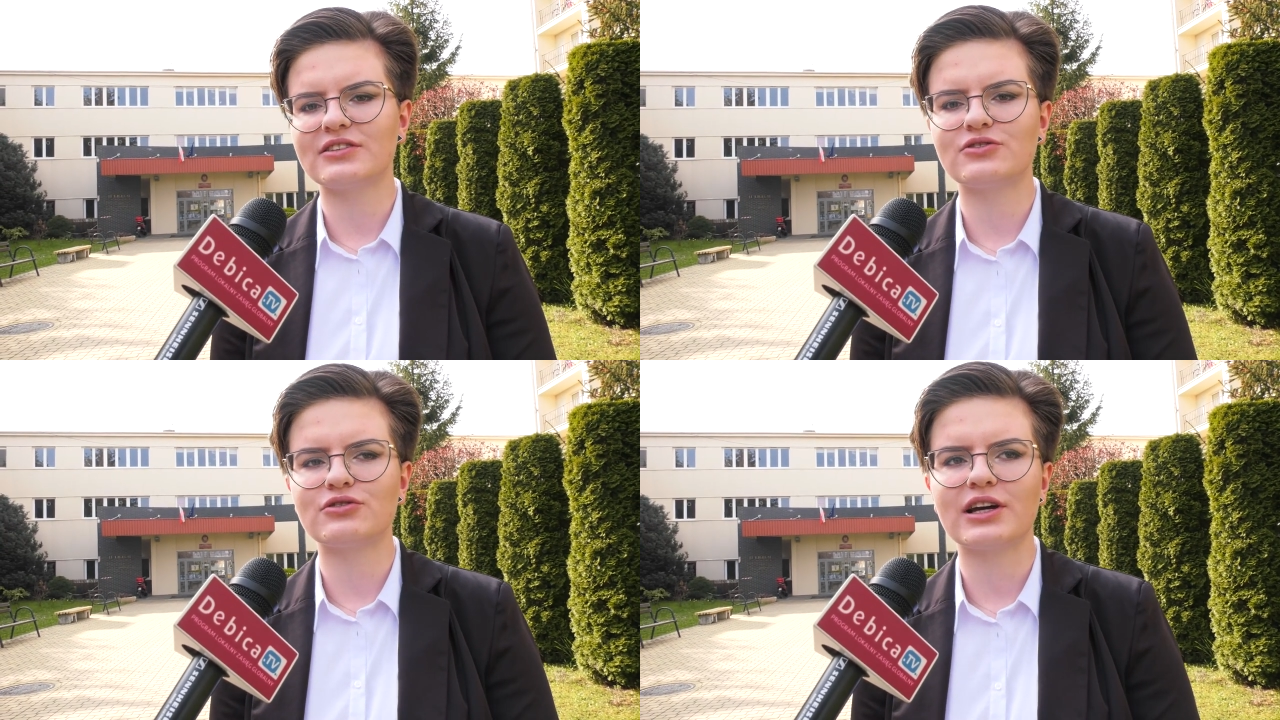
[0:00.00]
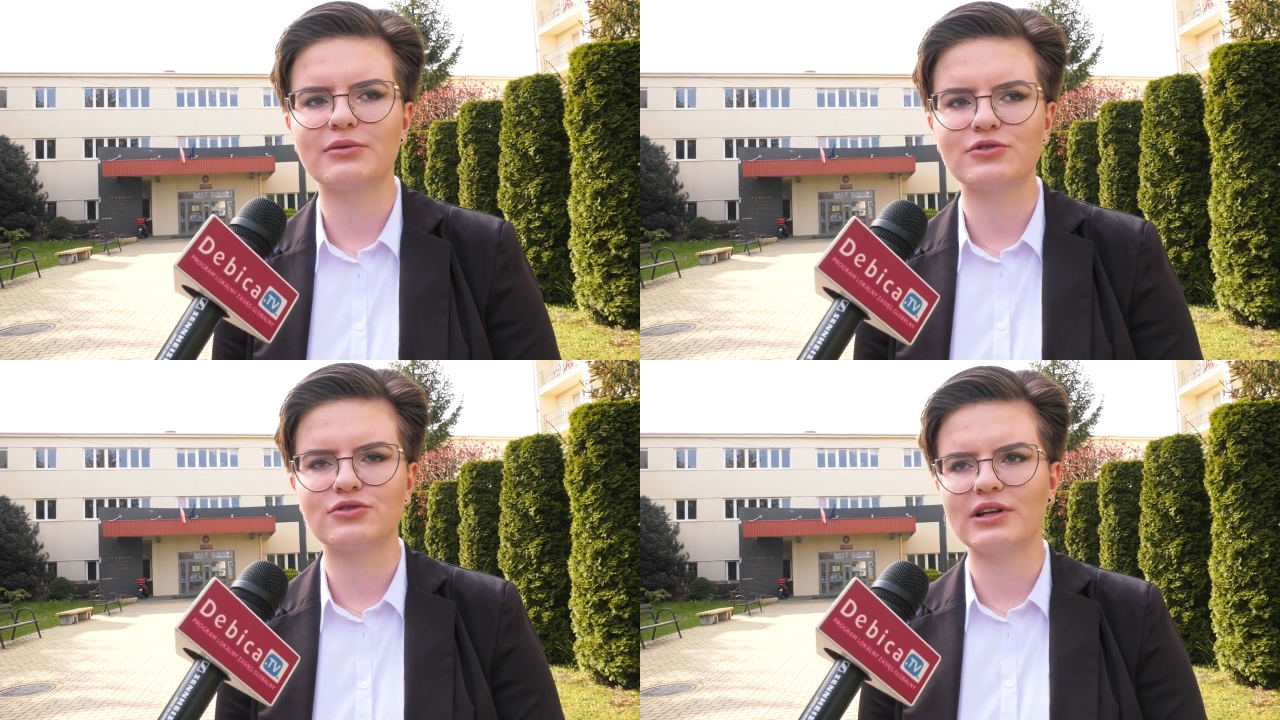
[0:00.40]
czuję
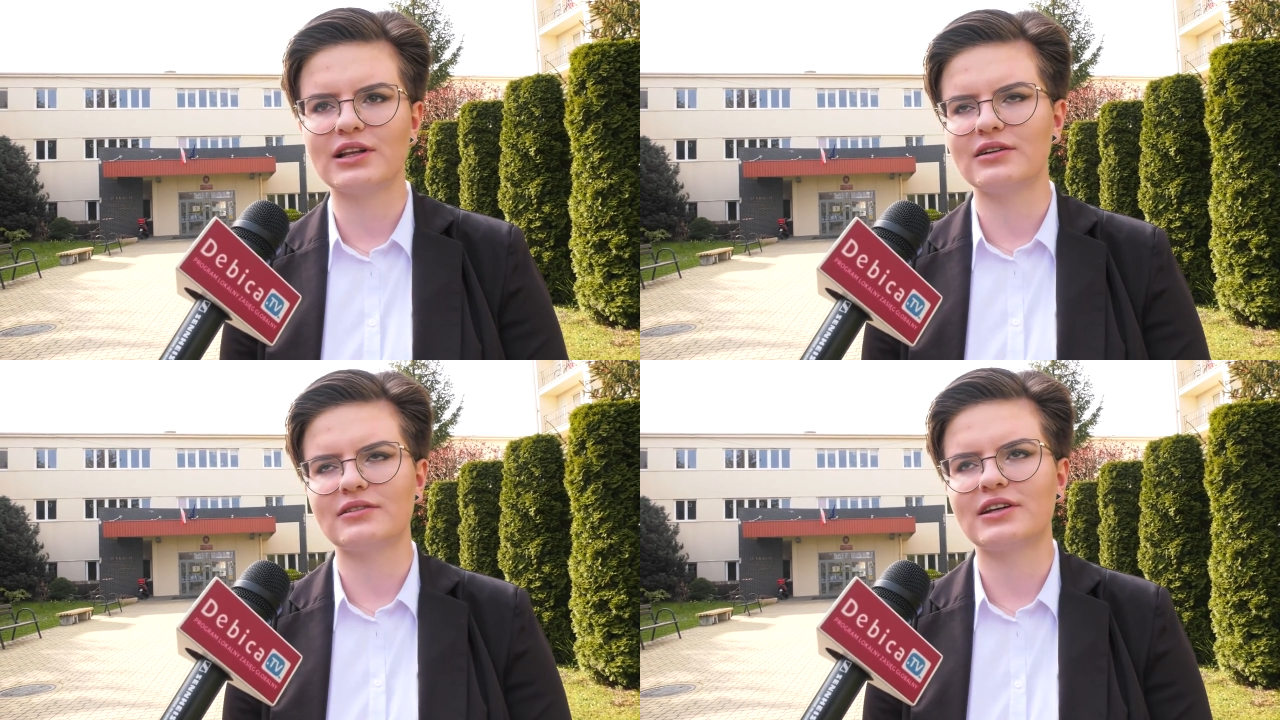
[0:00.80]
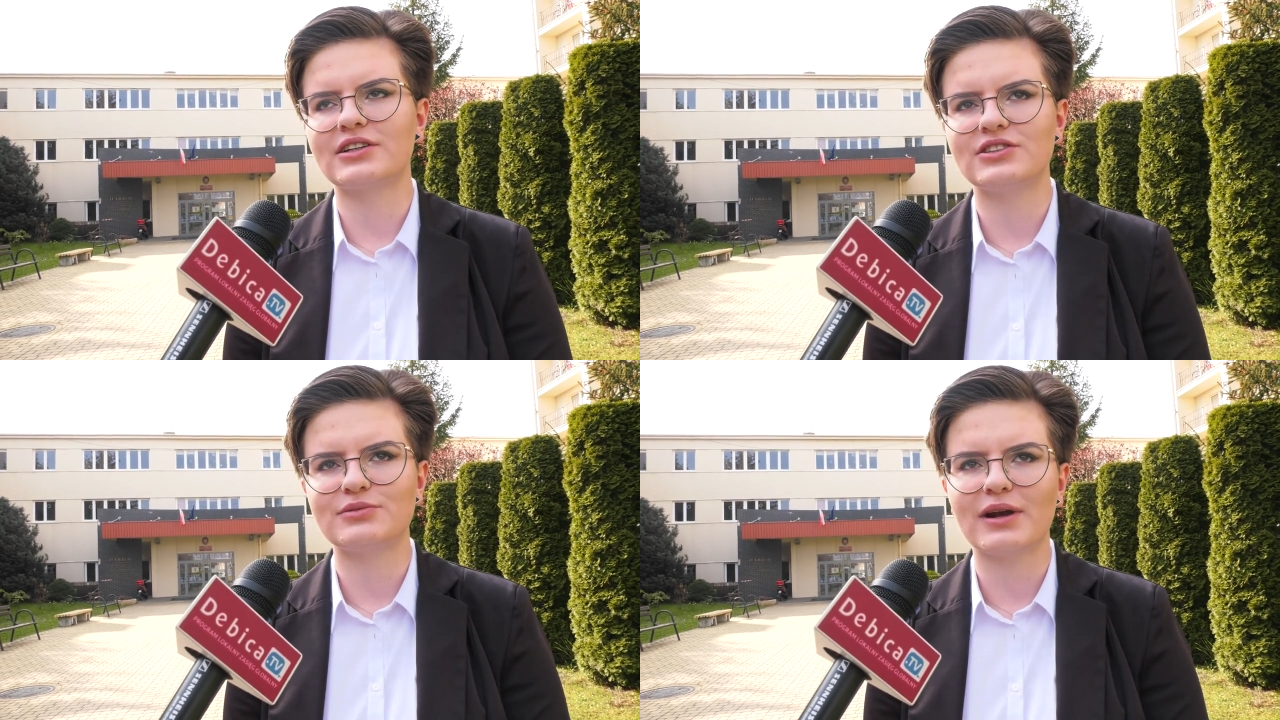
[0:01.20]
jakbym szła na
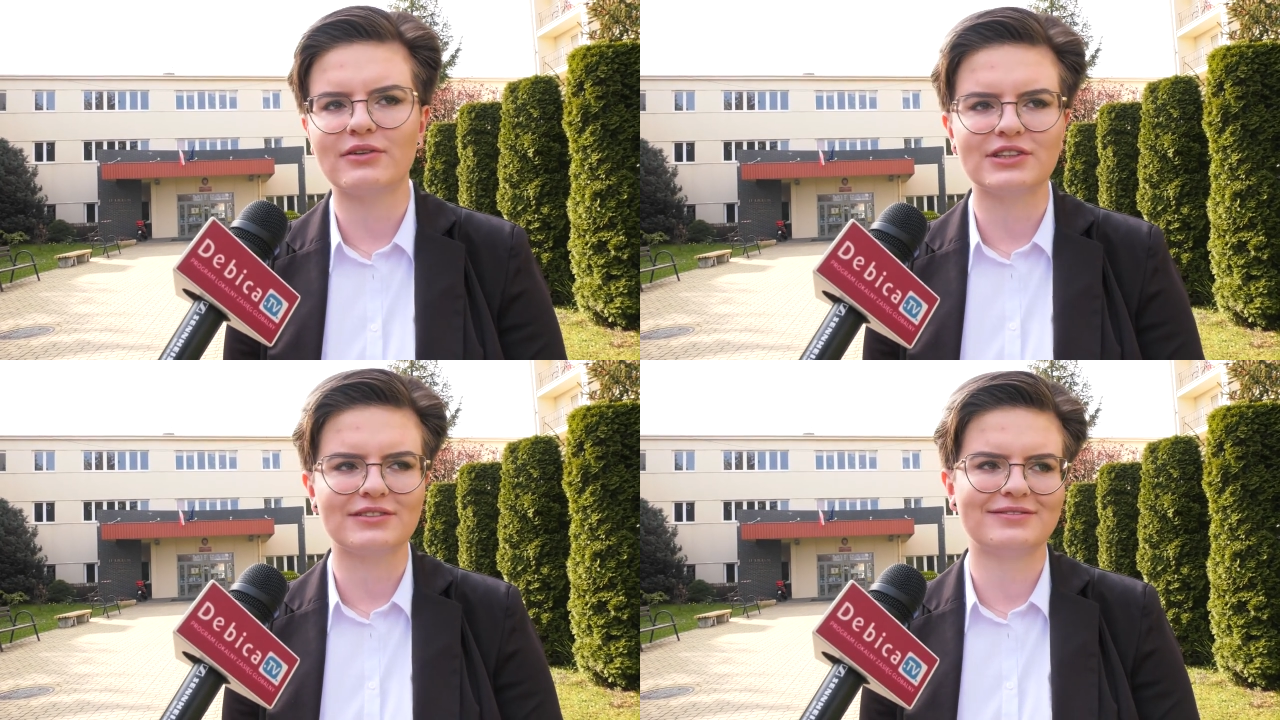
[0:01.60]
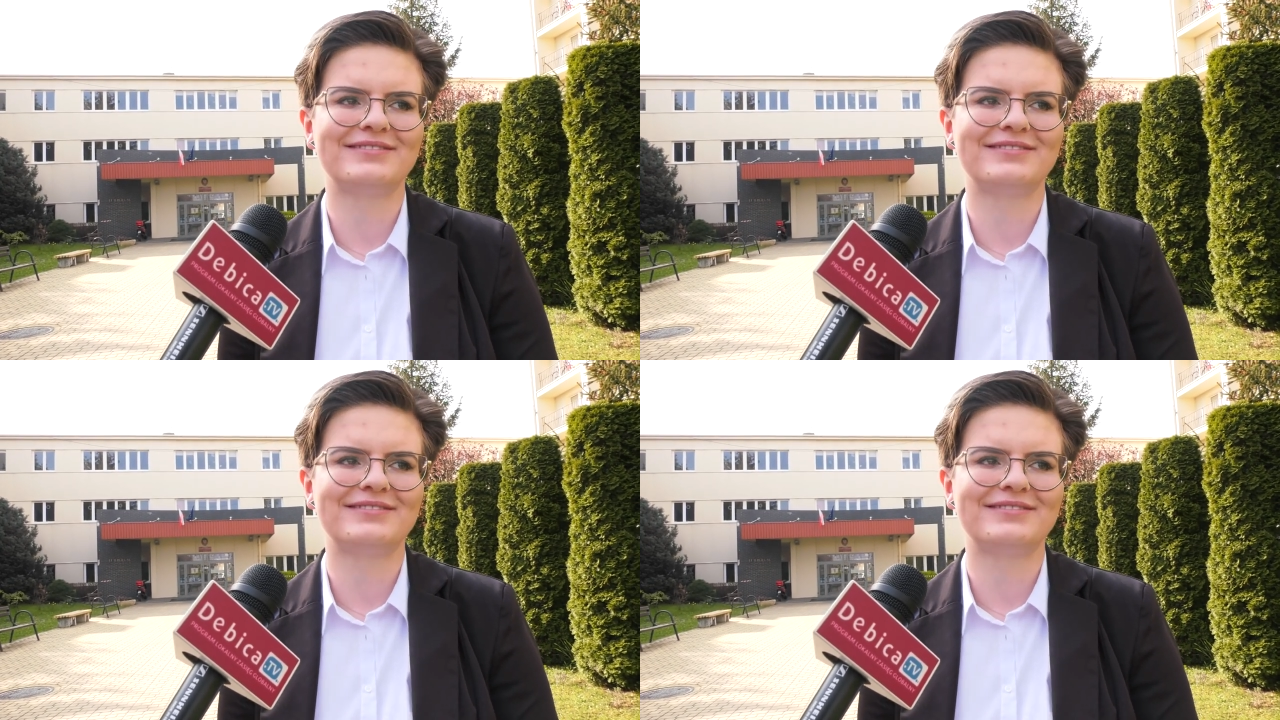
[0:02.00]
jakiś sprawdzian